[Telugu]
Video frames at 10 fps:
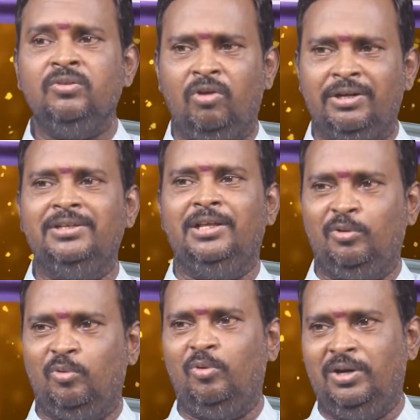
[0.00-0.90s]
వాటిని
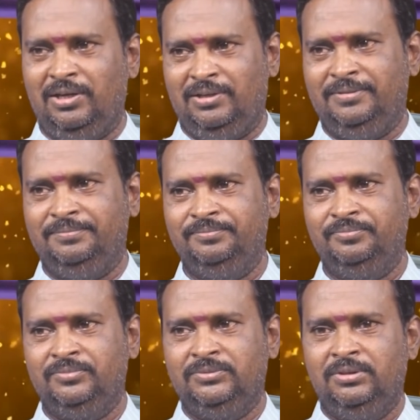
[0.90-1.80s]
ఎదుర్కోవడానికి
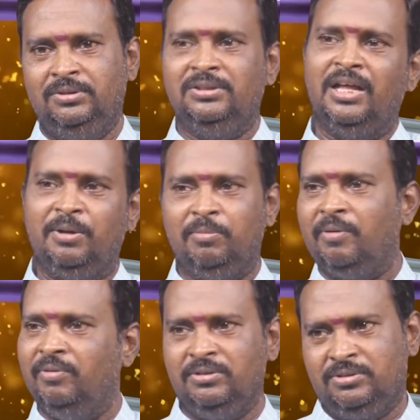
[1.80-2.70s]
దానికి
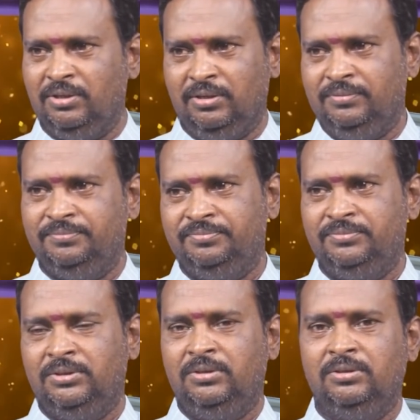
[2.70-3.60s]
మనం ఏం చేయాలి
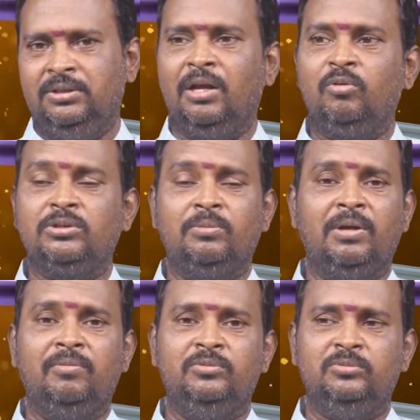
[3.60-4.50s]
దానికోసం
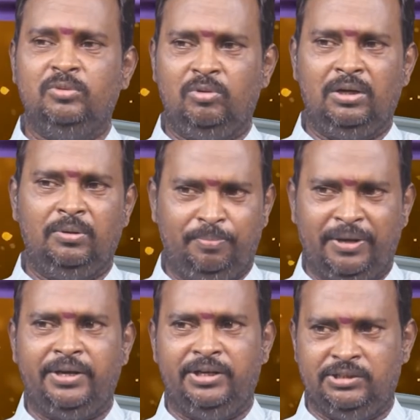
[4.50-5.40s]
మనం ఒక
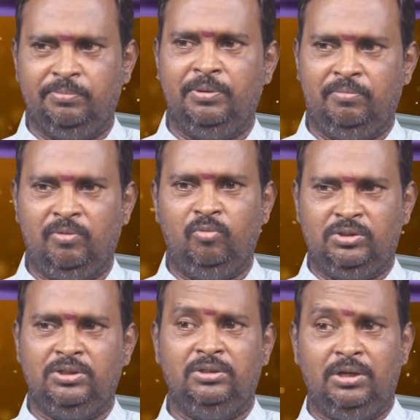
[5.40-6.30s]
ప్రక్రియ చెప్పినాం మనం
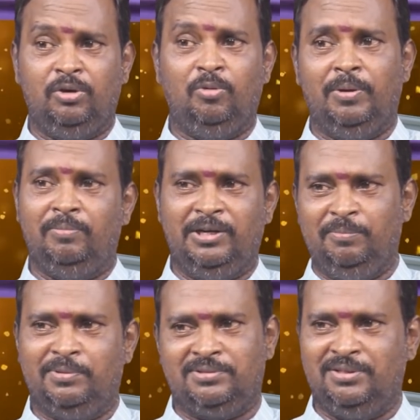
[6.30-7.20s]
వచ్చిన దాంట్లో మనం
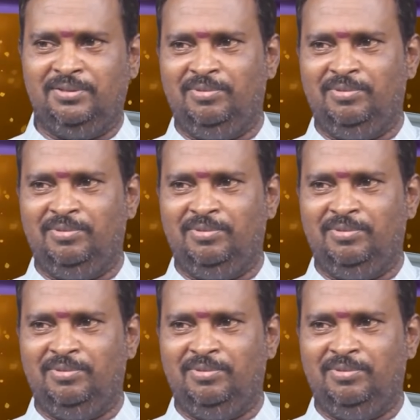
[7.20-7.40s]
టెన్ పర్సెంట్